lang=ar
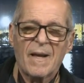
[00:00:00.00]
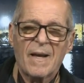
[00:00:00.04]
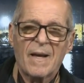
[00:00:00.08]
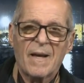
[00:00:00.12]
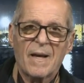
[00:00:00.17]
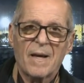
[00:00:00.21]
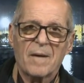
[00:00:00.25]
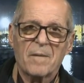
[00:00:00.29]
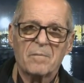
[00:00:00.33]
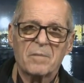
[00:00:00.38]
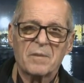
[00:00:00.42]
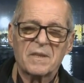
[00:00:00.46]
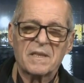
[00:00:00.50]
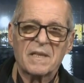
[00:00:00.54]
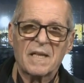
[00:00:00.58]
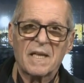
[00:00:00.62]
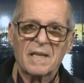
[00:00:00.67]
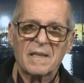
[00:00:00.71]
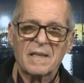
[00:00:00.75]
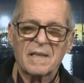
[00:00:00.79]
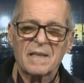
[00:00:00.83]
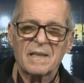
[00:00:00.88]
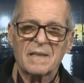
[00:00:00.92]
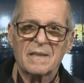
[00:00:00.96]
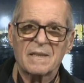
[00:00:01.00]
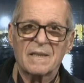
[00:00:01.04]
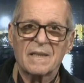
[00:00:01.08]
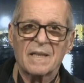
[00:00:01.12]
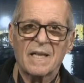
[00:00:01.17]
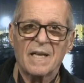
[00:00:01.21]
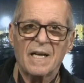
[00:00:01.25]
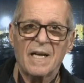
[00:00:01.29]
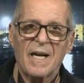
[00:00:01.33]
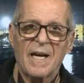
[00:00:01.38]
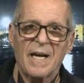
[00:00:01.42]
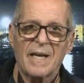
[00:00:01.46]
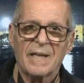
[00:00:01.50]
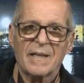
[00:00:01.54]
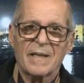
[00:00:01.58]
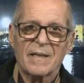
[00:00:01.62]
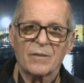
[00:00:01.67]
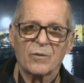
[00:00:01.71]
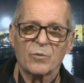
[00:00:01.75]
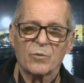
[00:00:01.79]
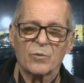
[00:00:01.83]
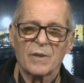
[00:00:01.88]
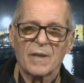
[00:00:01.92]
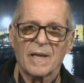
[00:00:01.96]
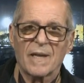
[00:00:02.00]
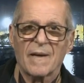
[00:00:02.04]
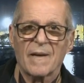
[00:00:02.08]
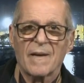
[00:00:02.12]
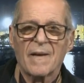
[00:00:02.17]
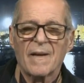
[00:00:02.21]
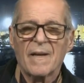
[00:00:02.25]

آه، بالتأكيد حال دون